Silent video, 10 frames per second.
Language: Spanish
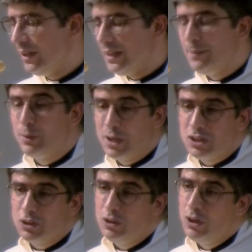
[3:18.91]
y por
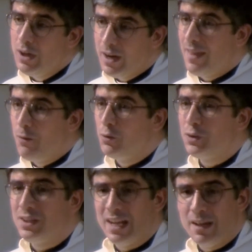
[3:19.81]
eso cada
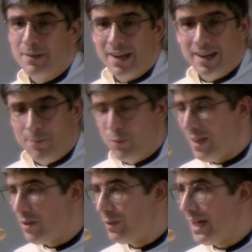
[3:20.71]
uno tiene que ver en qué
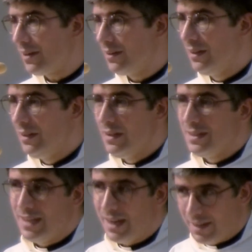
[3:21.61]
puede ayudar,
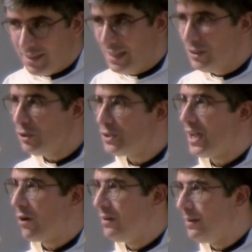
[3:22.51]
sea rezando,
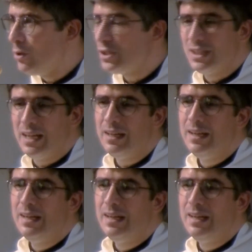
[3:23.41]
sea con limosna,